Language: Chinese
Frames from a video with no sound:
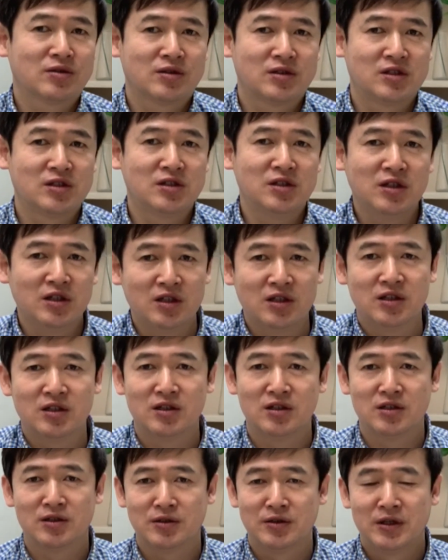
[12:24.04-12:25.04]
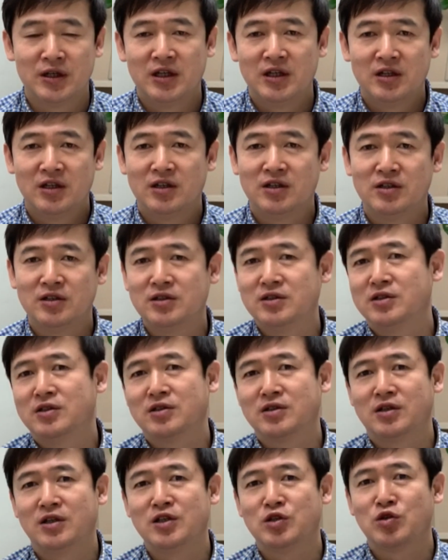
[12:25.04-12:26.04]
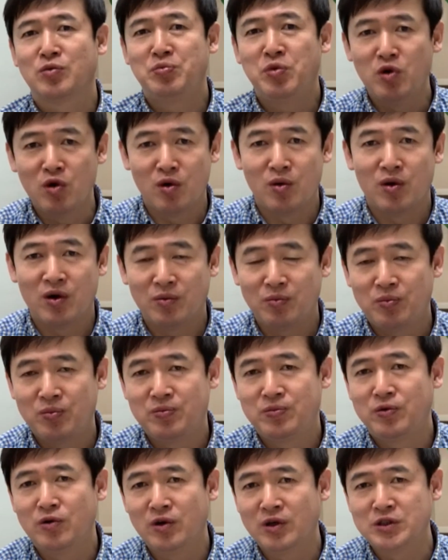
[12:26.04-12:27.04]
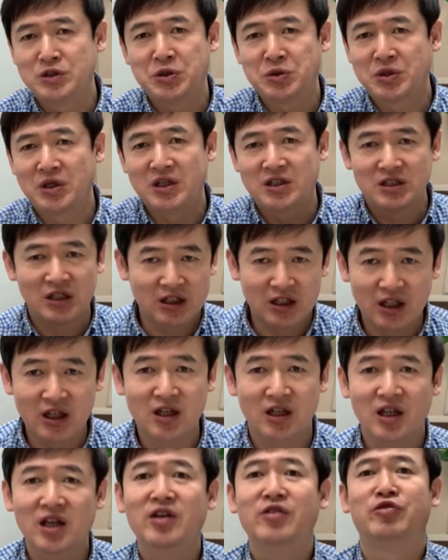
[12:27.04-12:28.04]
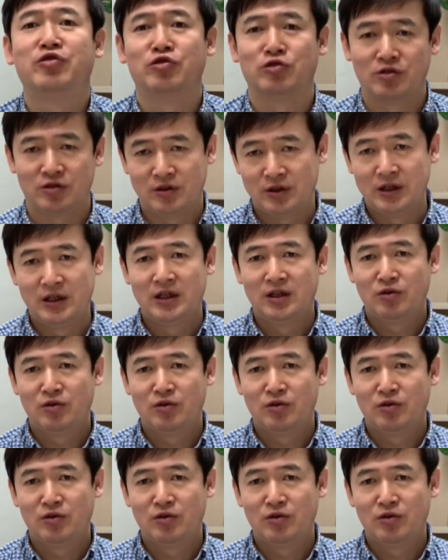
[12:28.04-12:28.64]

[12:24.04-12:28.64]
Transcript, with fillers: 只是一个。呃，可以说破破旧的一个这样的一个衣服，